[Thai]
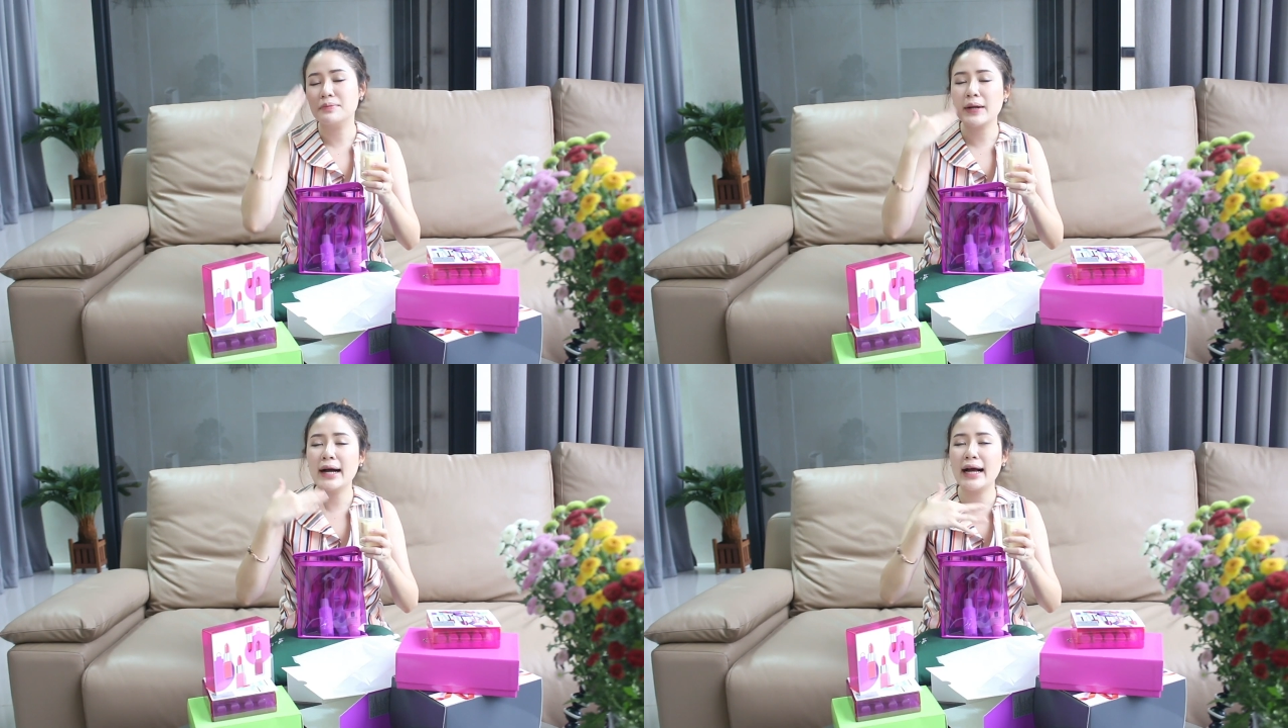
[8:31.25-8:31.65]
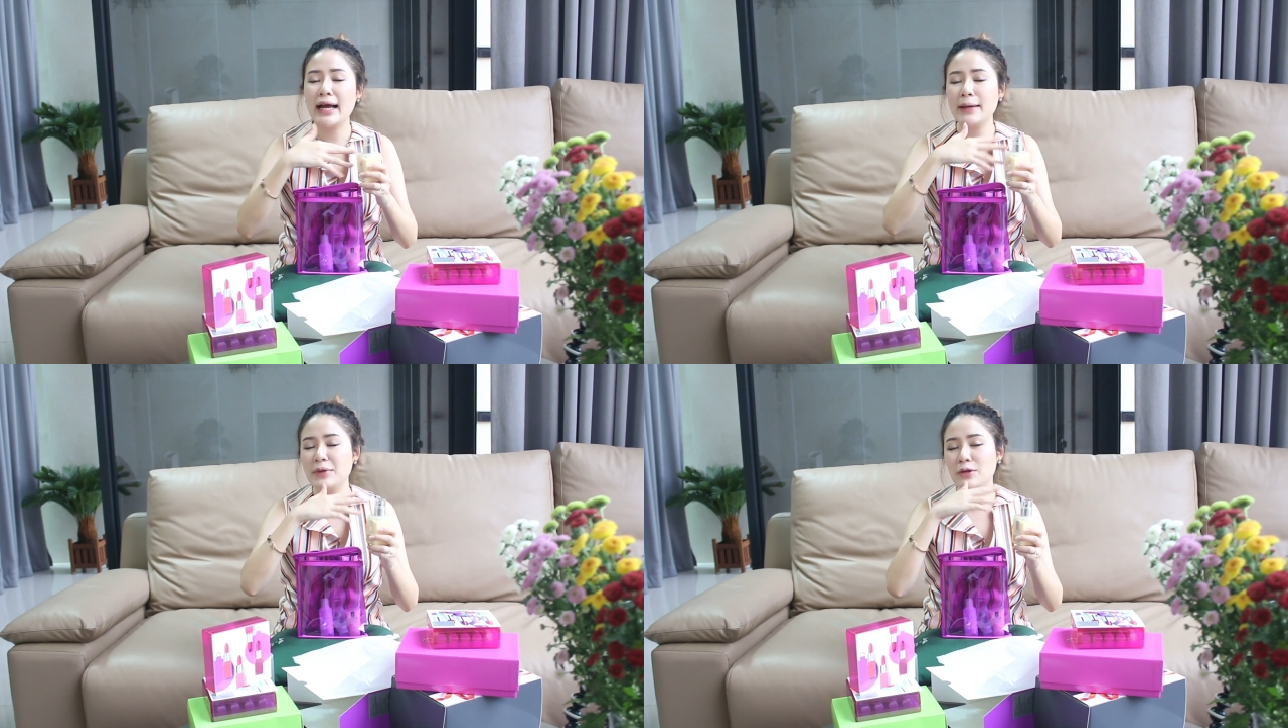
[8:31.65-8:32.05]
เพื่อ
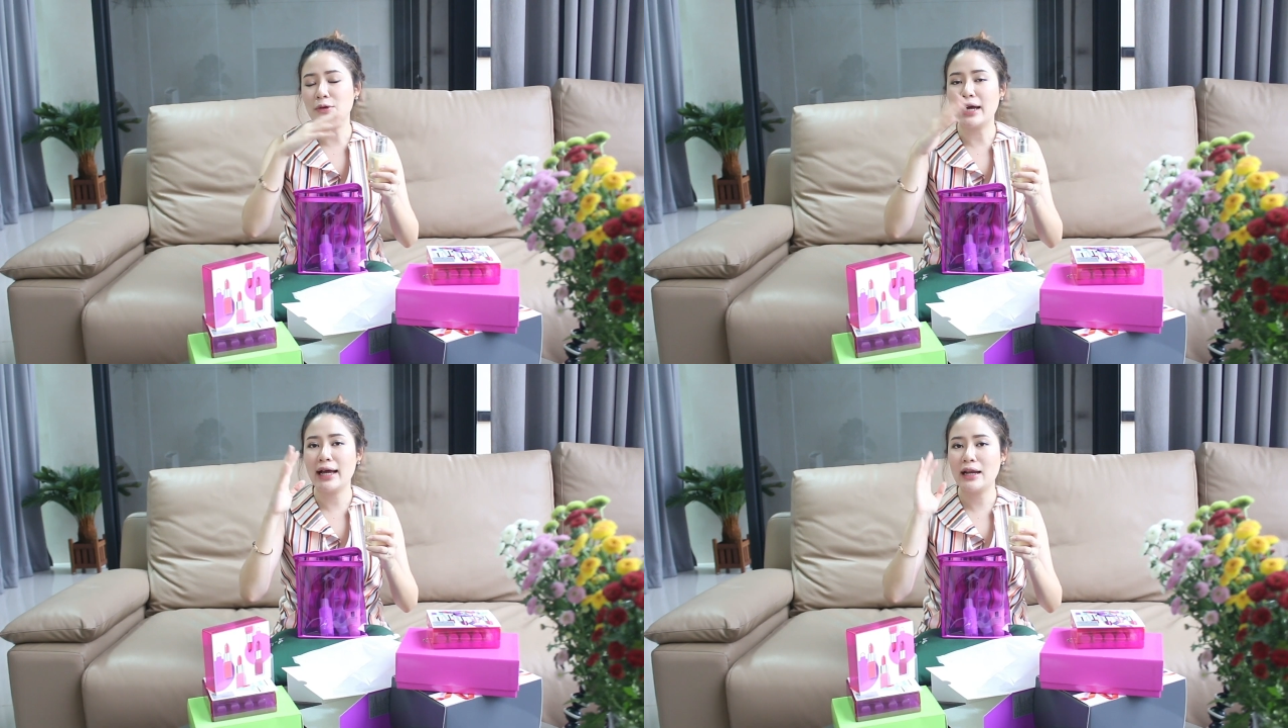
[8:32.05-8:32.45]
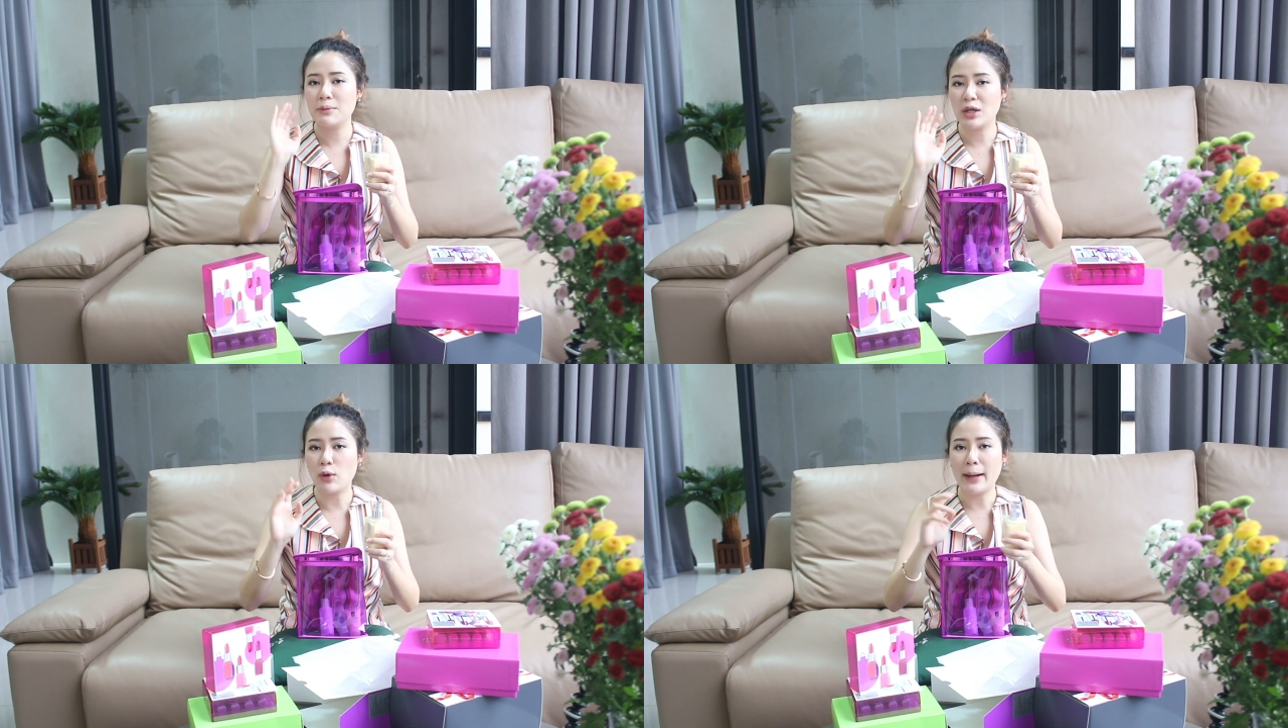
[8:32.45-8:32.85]
ให้ผิวหน้า
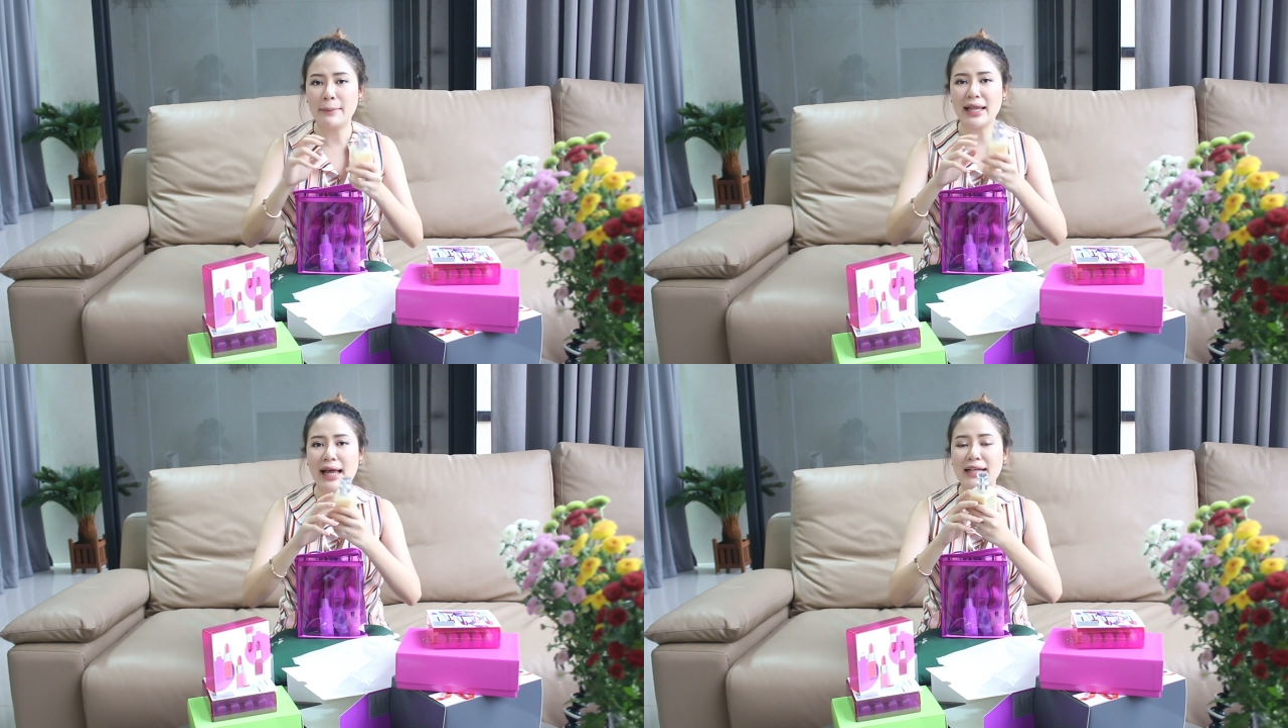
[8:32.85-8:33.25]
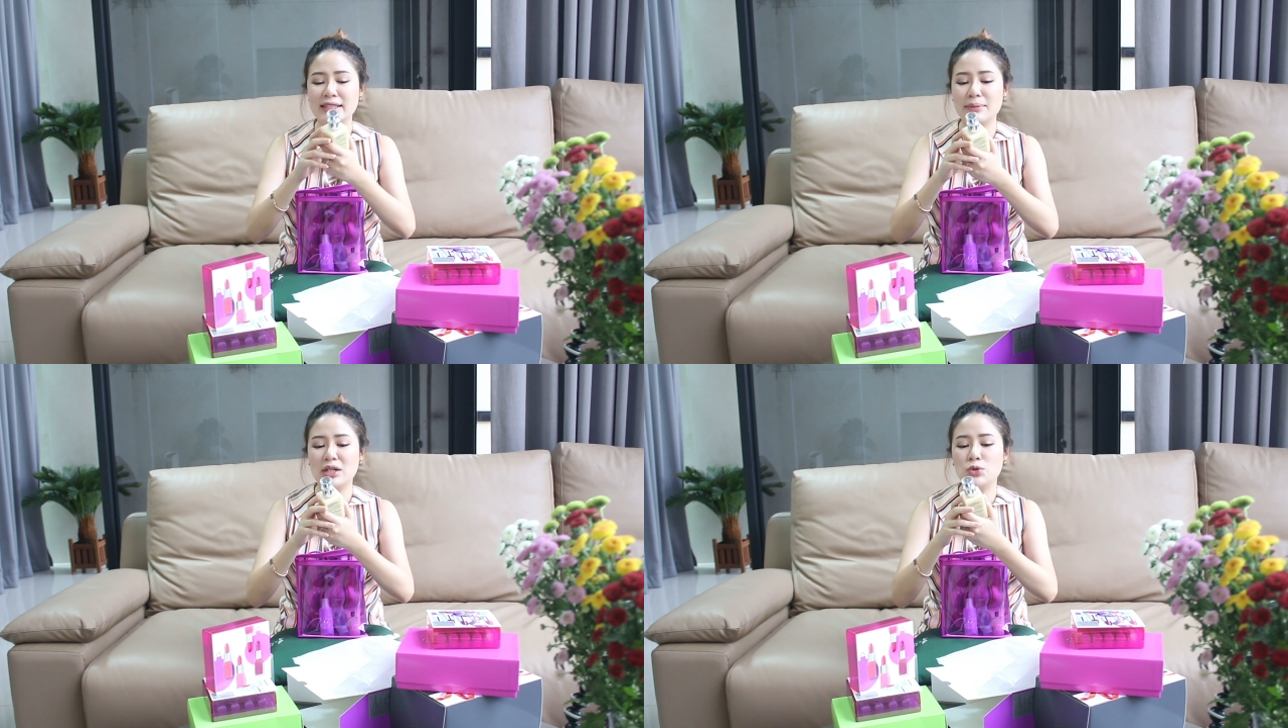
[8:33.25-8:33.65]
เรามีความบาลานซ์ส